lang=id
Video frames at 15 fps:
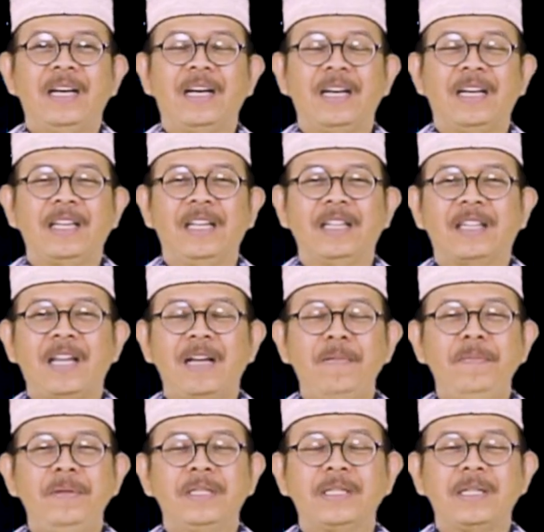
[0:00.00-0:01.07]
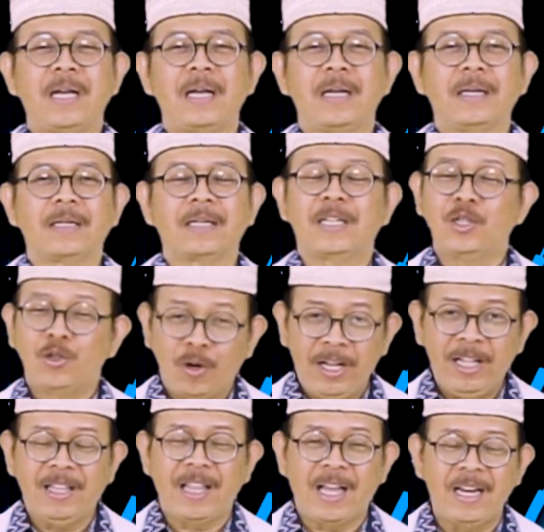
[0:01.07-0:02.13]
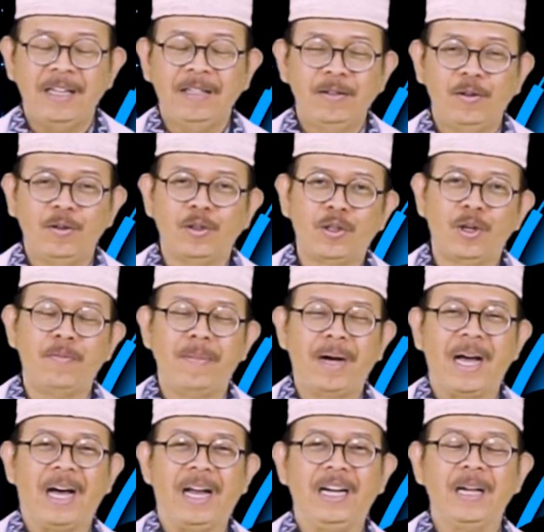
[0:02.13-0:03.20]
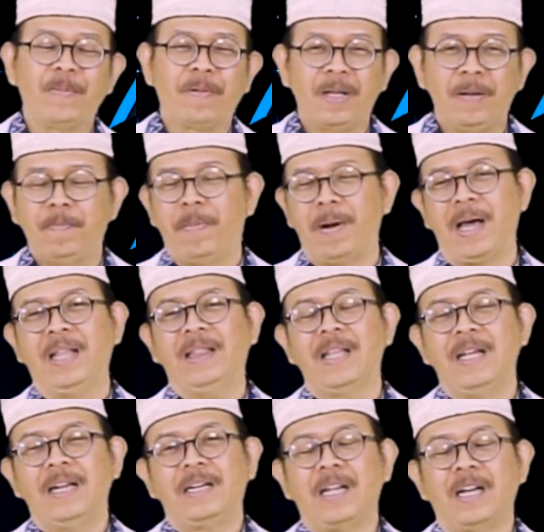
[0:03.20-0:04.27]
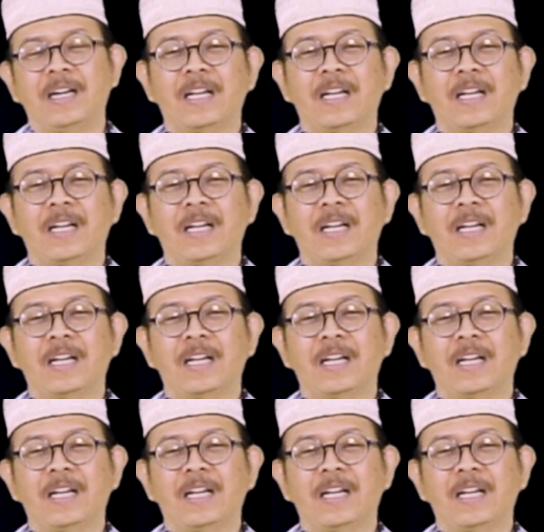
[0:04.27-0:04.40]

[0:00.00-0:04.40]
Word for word: Eh, kita bisa kesulitan untuk menghadap kiblat dan